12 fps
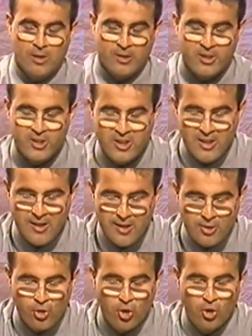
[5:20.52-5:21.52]
Kişilerle
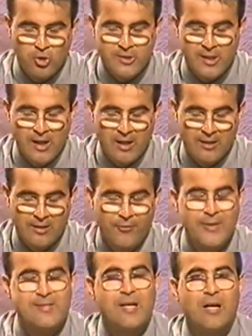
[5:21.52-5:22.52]
diyaloğunuz sağlıklı
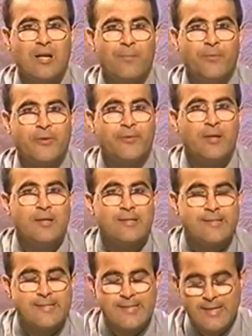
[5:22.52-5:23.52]
ve sağlamdır.
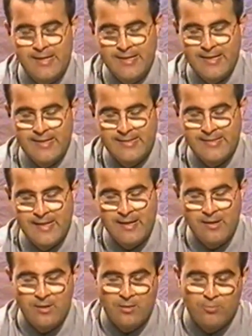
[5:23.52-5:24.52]
Sizin hanenizde
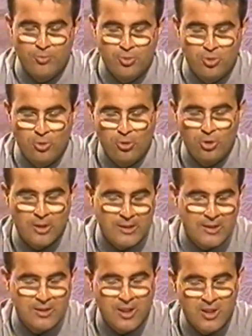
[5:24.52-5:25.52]
Mümkün olduğu
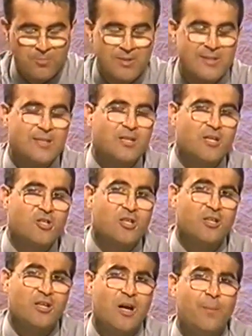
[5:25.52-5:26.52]
kadar tartışma sık
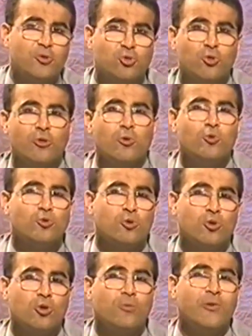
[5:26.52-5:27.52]
yaşanır ama sonunda
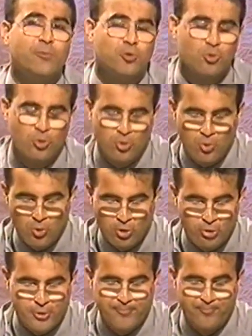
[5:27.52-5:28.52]
huzurluluk ve mutluluk
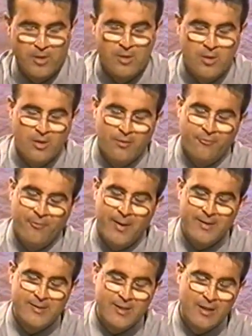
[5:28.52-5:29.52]
olur.
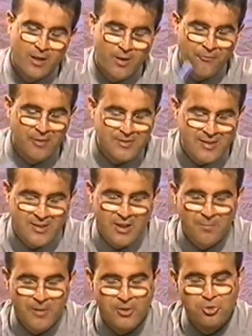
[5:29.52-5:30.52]
Bazı şeyleri kafanıza
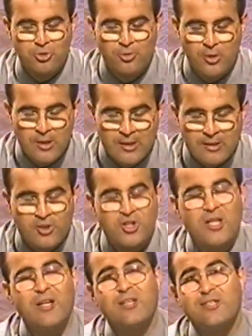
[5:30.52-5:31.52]
takmayın çünkü
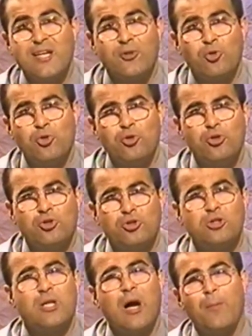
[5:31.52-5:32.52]
dışarıdan sert
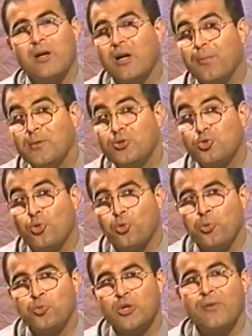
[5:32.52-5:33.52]
görünürsünüz ama kalbiniz çok
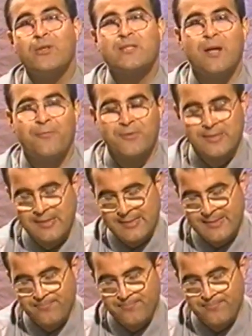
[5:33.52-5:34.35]
yumuşak ve safsınız.